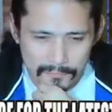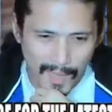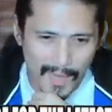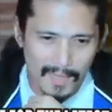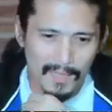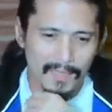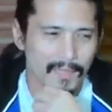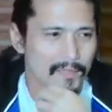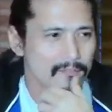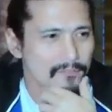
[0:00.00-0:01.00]
trial
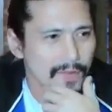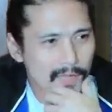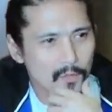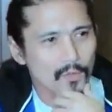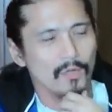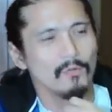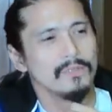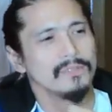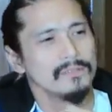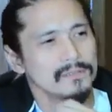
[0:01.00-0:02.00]
and failure ako
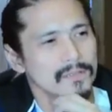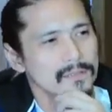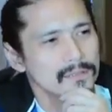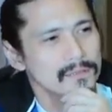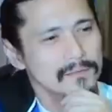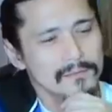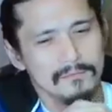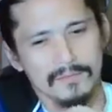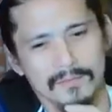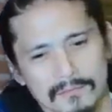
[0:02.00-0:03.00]
eh. Sa,
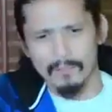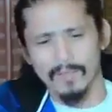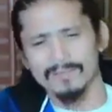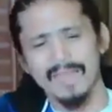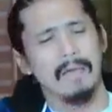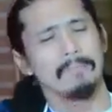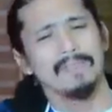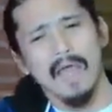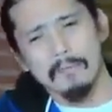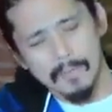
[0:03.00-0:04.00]
ang
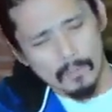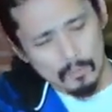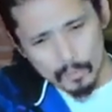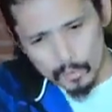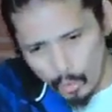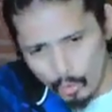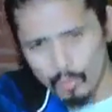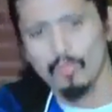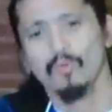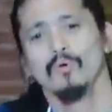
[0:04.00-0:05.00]
dami-dami kong
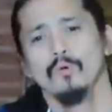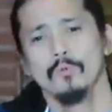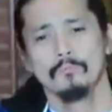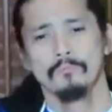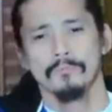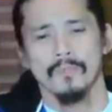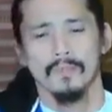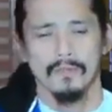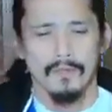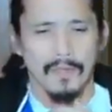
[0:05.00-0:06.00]
show
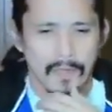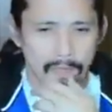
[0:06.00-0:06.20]
na